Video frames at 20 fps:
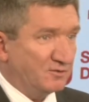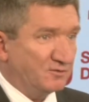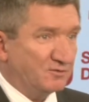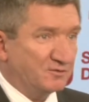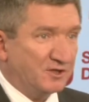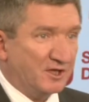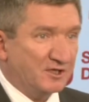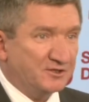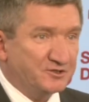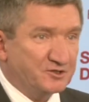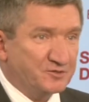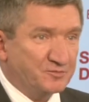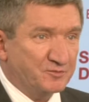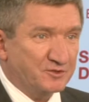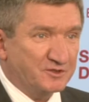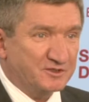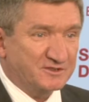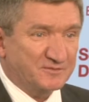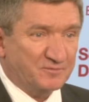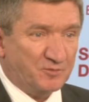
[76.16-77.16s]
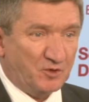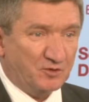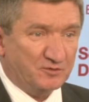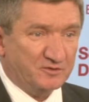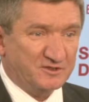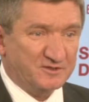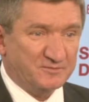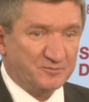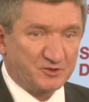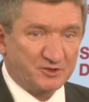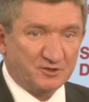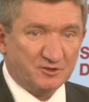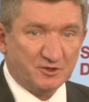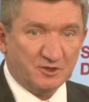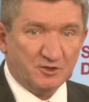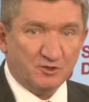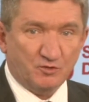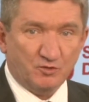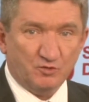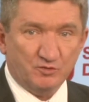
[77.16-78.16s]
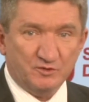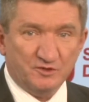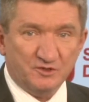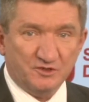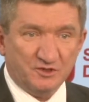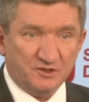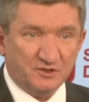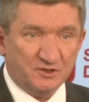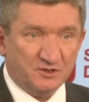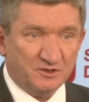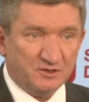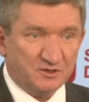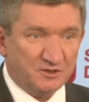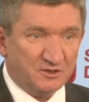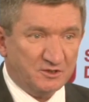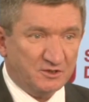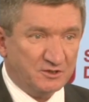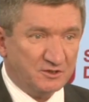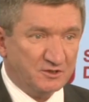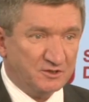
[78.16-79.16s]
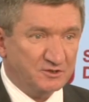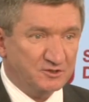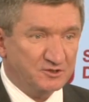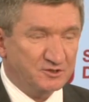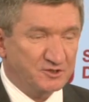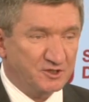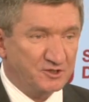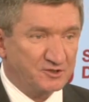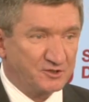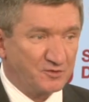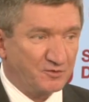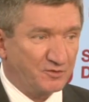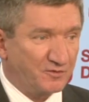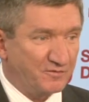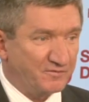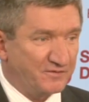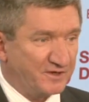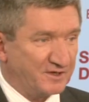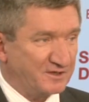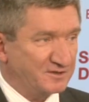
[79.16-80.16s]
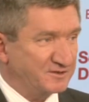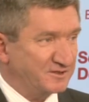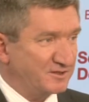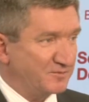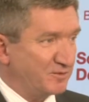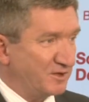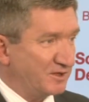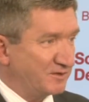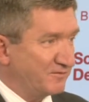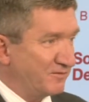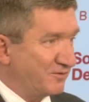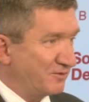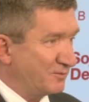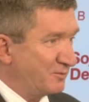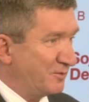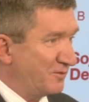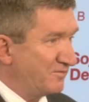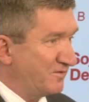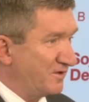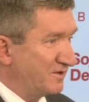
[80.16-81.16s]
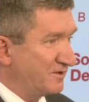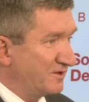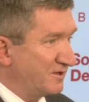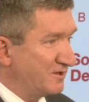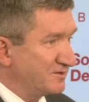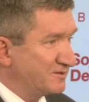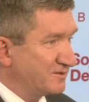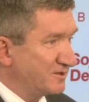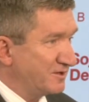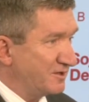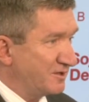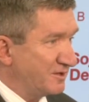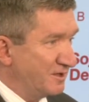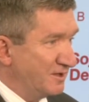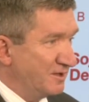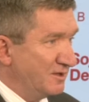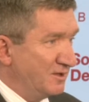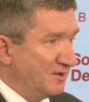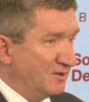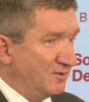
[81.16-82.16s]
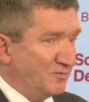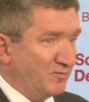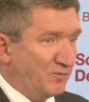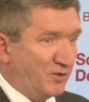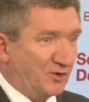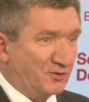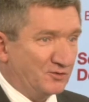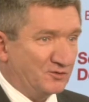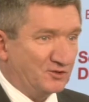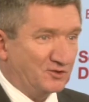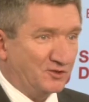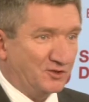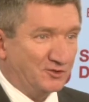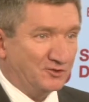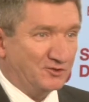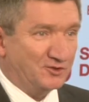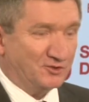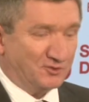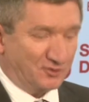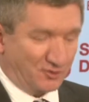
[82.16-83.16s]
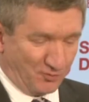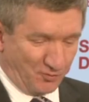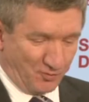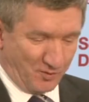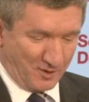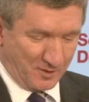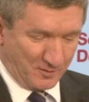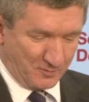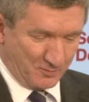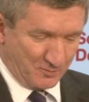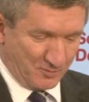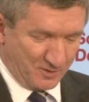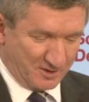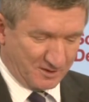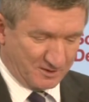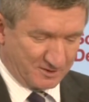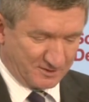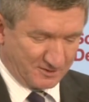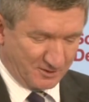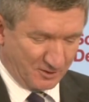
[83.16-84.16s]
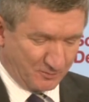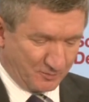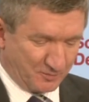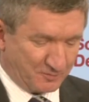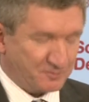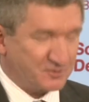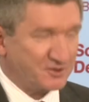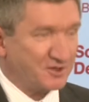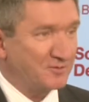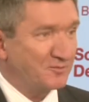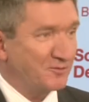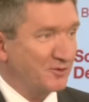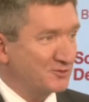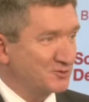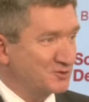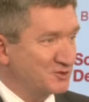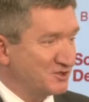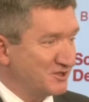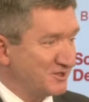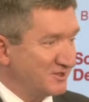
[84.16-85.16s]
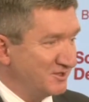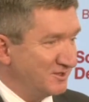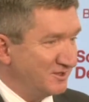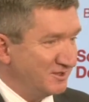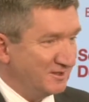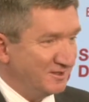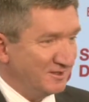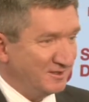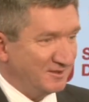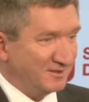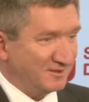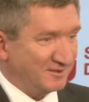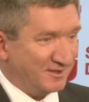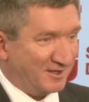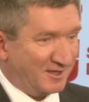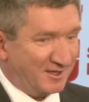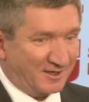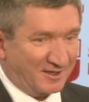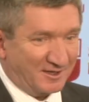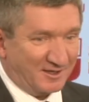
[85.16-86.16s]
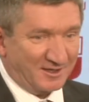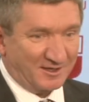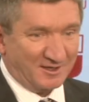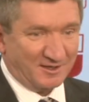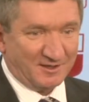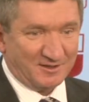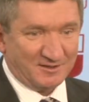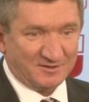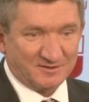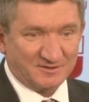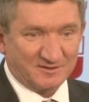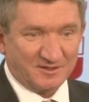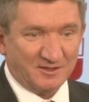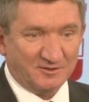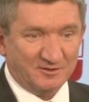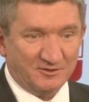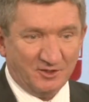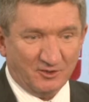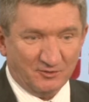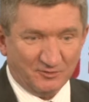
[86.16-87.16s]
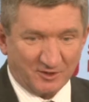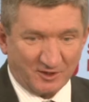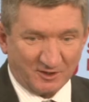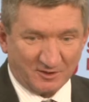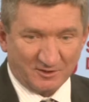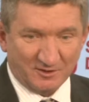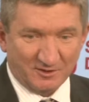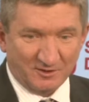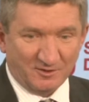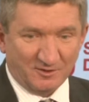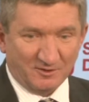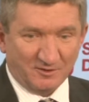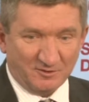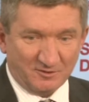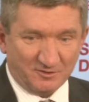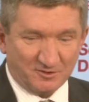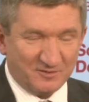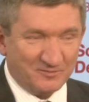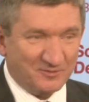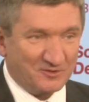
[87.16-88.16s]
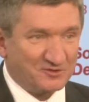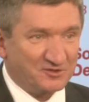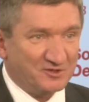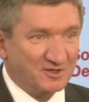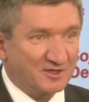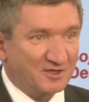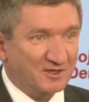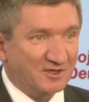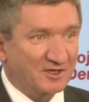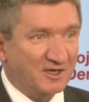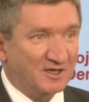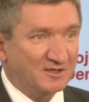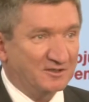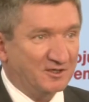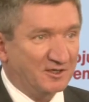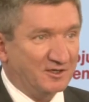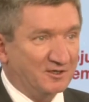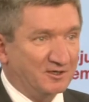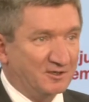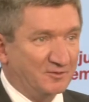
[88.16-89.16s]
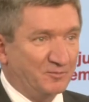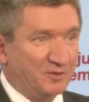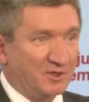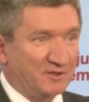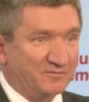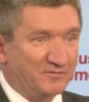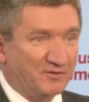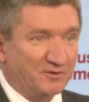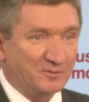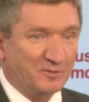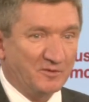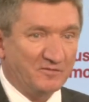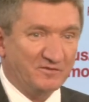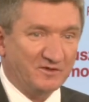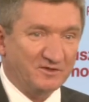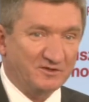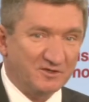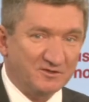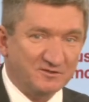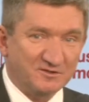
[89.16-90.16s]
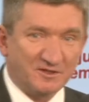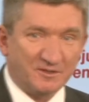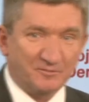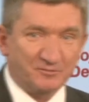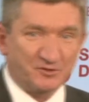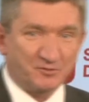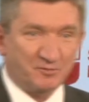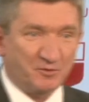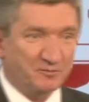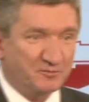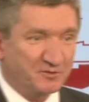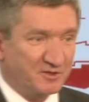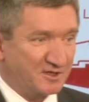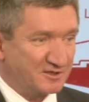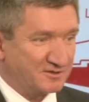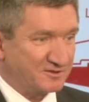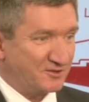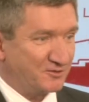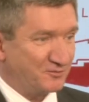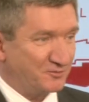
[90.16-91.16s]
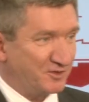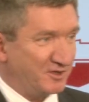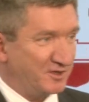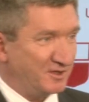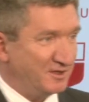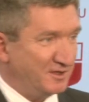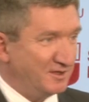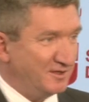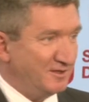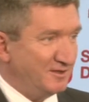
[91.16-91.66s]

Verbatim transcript: Udaliśmy i spot sprzed kilku dni i dzisiejszą konferencję Platformy Obywatelskiej pod tytułem Stop przemocy na stadionach. A jeśli po czterech latach Platforma Obywatelska przypomina sobie